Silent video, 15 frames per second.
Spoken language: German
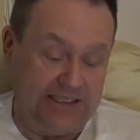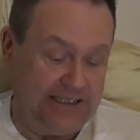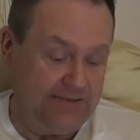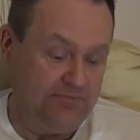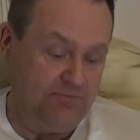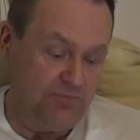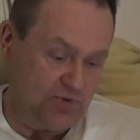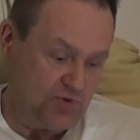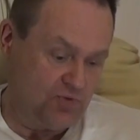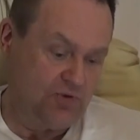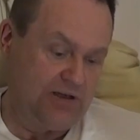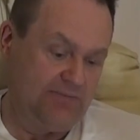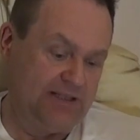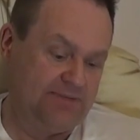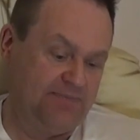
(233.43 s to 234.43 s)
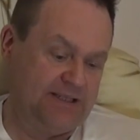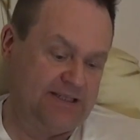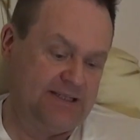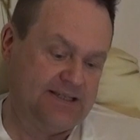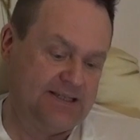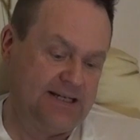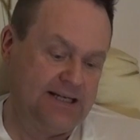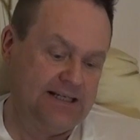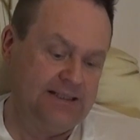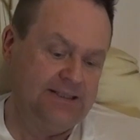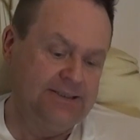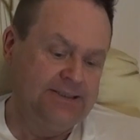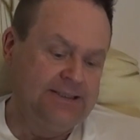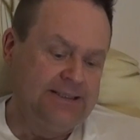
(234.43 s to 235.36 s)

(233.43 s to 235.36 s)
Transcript: Leben, so kann man es besser sagen,